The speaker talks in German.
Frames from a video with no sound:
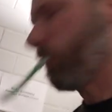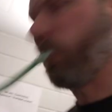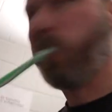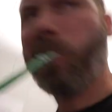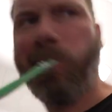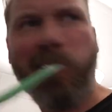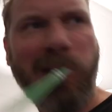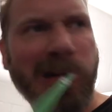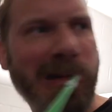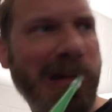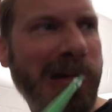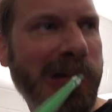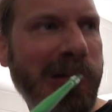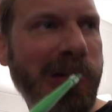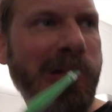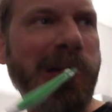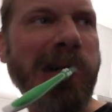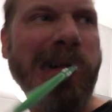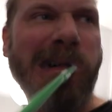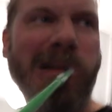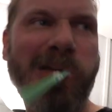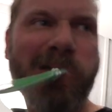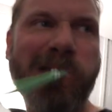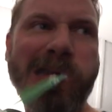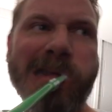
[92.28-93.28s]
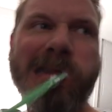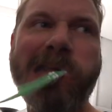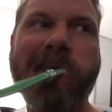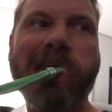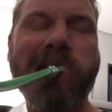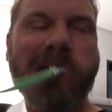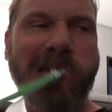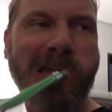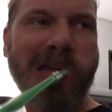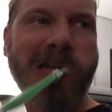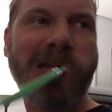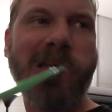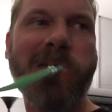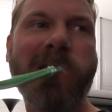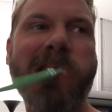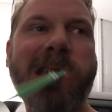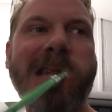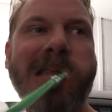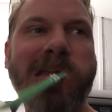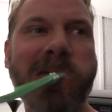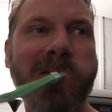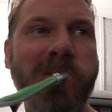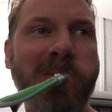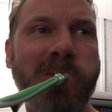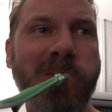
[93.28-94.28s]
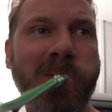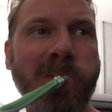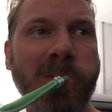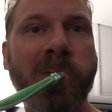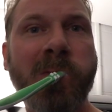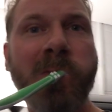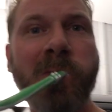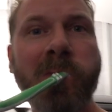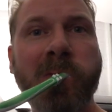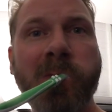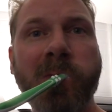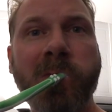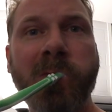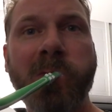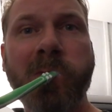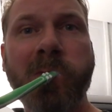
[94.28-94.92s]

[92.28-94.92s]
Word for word: Sagt man das so? Auf den Cannstatter Vasen? Hm?